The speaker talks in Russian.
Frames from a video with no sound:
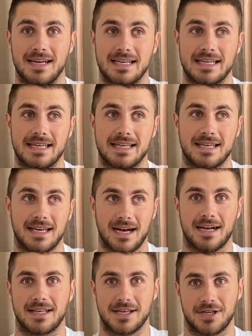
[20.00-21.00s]
И я,
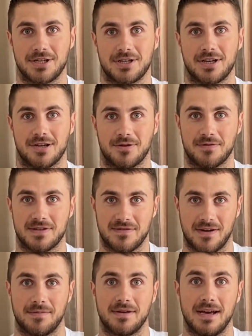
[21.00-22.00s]
конечно же, готов с
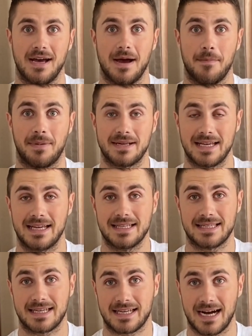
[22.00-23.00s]
вами
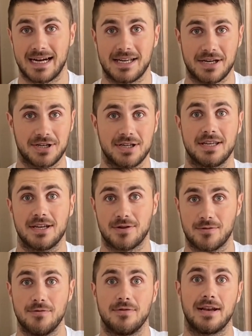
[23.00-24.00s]
поделиться, как решить
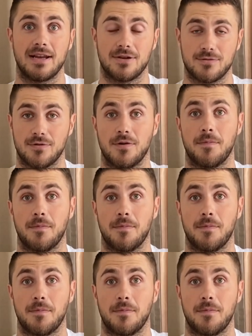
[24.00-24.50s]
ту или иную